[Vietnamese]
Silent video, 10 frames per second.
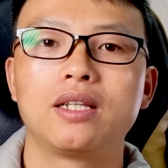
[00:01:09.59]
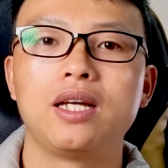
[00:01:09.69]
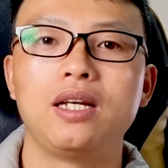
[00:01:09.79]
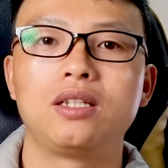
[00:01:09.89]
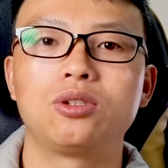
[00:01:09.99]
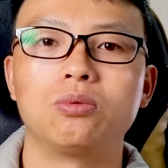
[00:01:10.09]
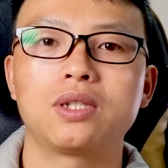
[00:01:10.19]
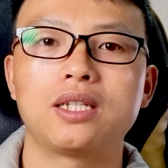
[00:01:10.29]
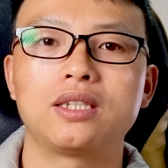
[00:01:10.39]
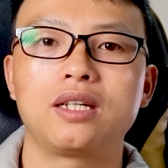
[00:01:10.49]
thì chúng
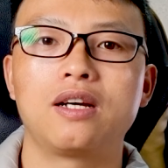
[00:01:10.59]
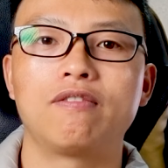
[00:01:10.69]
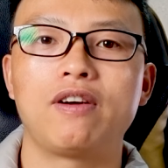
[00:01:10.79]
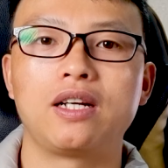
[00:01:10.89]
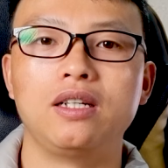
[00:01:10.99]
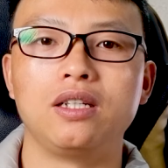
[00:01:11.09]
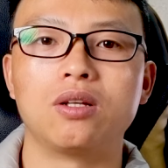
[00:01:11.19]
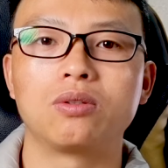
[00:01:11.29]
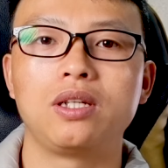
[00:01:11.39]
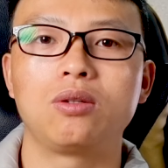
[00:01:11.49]
ta sẽ cần phải gửi
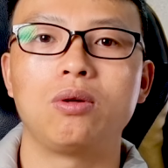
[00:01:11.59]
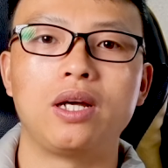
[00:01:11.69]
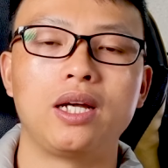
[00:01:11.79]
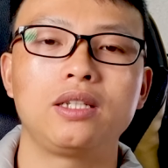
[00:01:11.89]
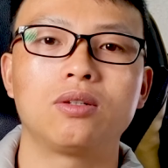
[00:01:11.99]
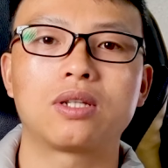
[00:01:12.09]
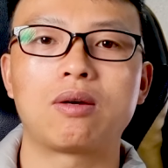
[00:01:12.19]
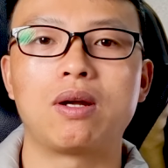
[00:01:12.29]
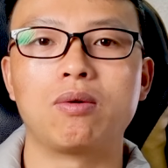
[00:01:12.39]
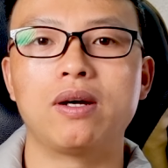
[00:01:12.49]
thông tin thuế trong tài
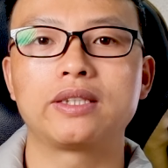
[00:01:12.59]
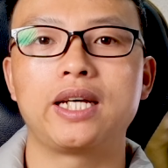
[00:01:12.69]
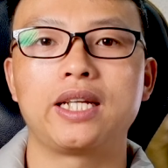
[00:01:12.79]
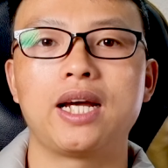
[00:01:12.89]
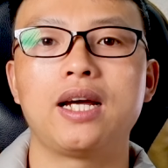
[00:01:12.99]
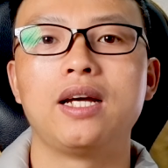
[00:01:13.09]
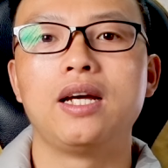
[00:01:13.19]
khoản của AdSense nhé.